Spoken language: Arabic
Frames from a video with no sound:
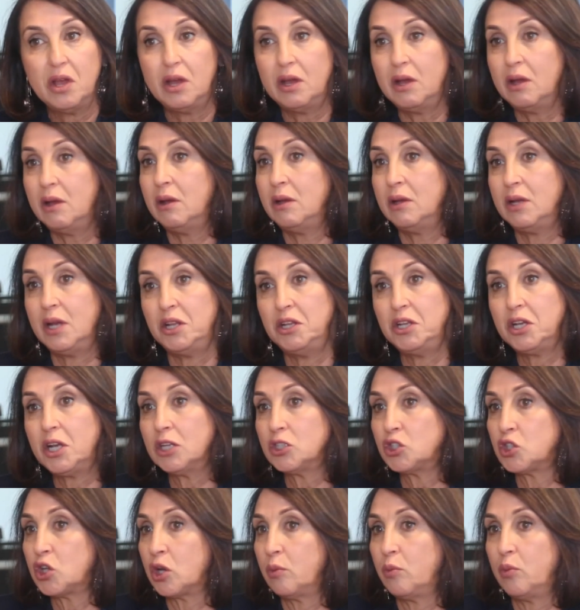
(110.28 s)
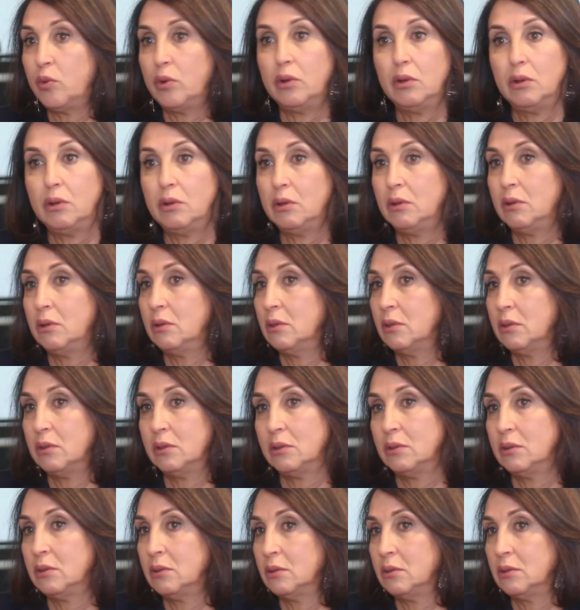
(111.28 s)
آه، يعني كتشرب
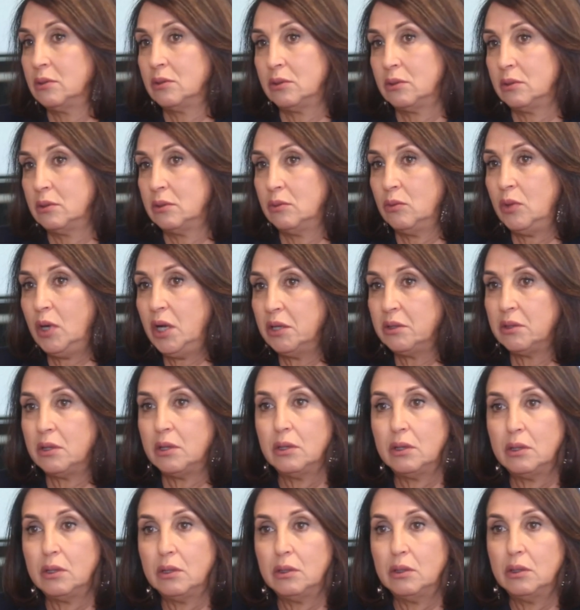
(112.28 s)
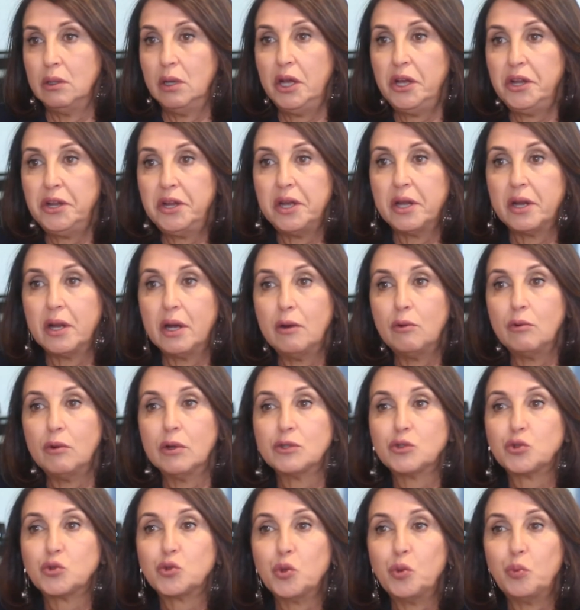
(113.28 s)
آه، واحد الحريره ولا
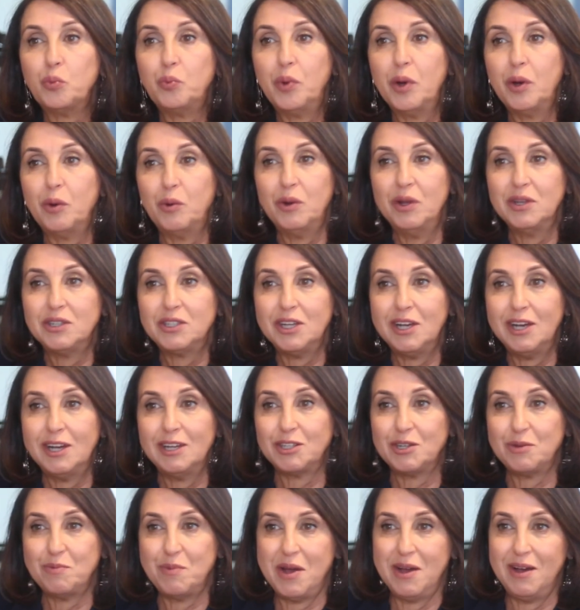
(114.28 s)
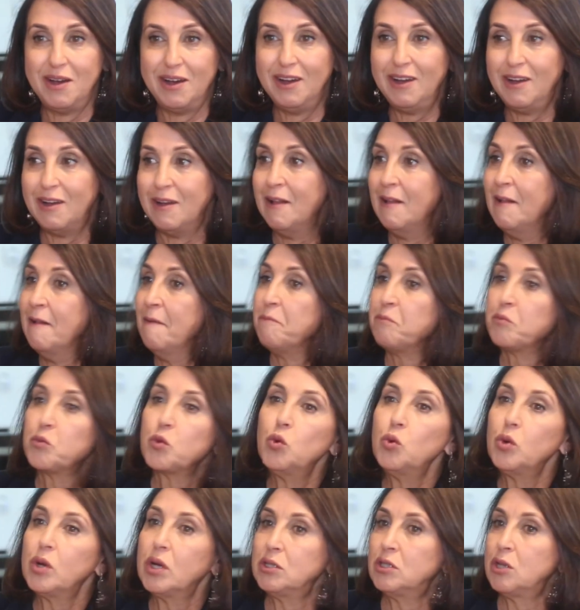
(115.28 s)
الصوبه ولا شي حاجه معها
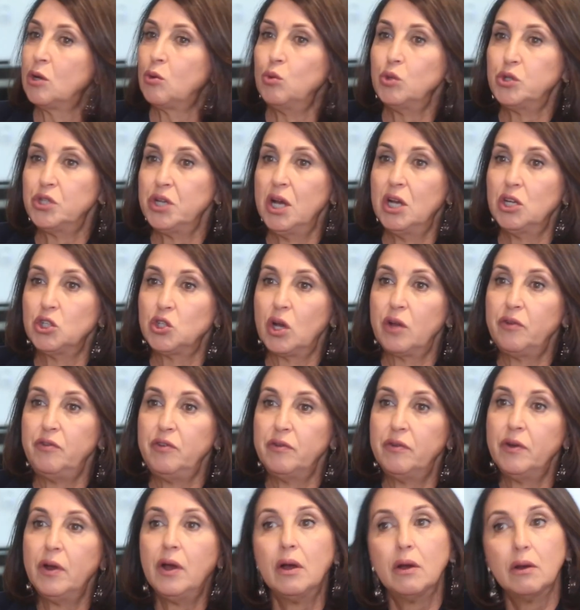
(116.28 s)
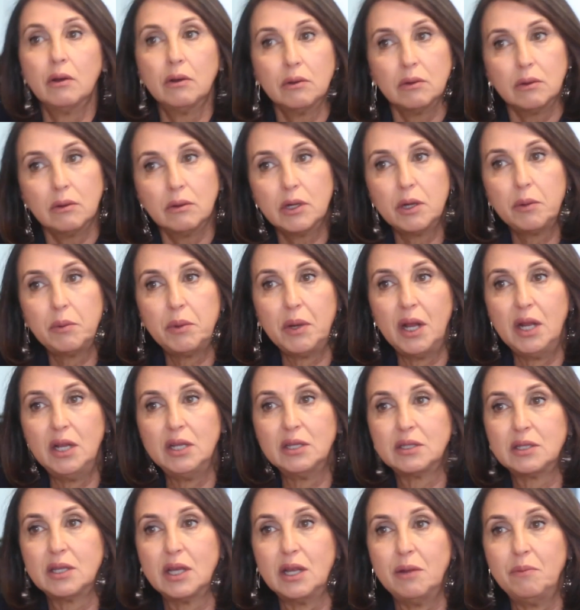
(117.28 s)
وكتاكل شي حاجه خفيفه ابن عليه
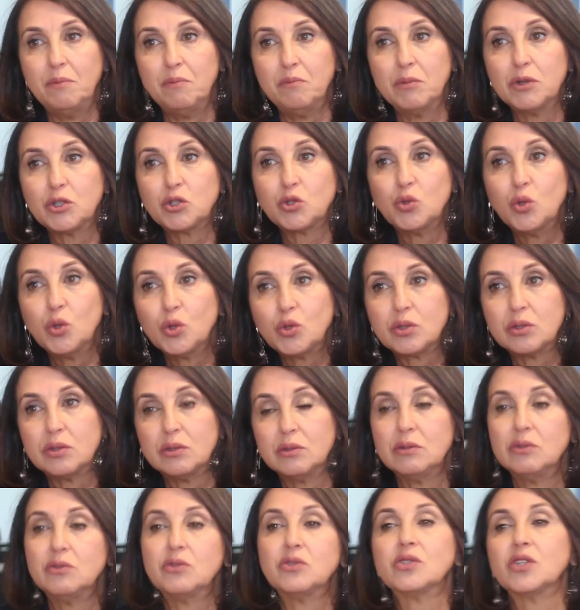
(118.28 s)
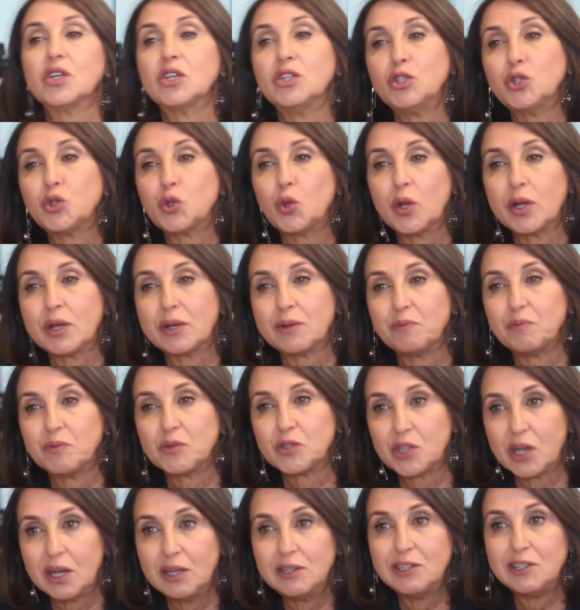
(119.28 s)
السلام باش تنوض تقضي شغلك
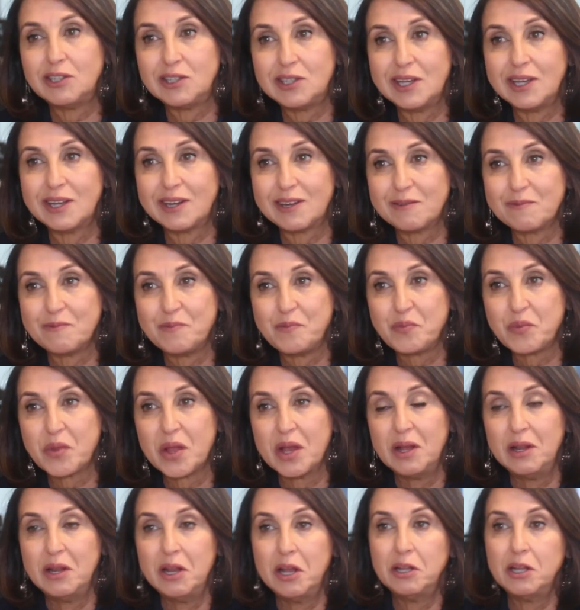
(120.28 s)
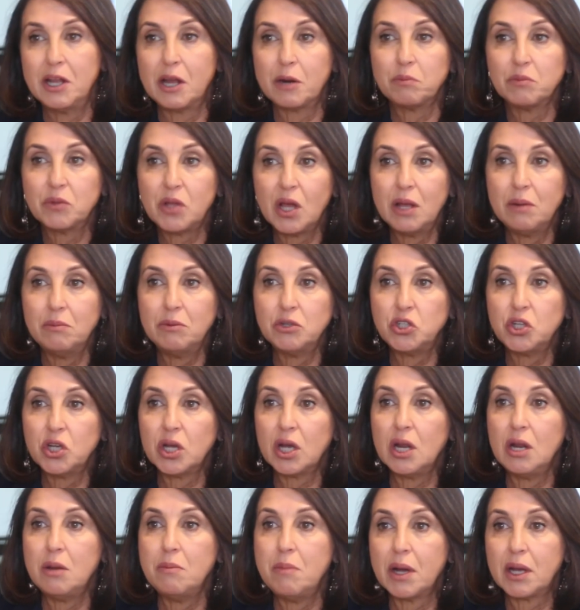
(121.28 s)
اش غادي دير لان رمضان ماشي
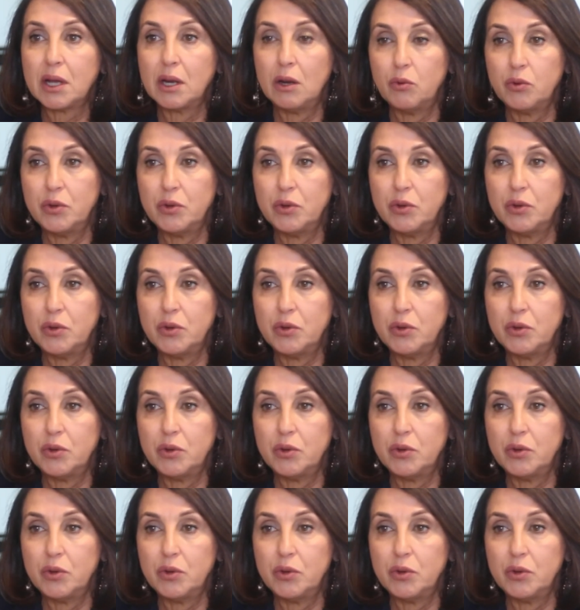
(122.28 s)
غير الماكله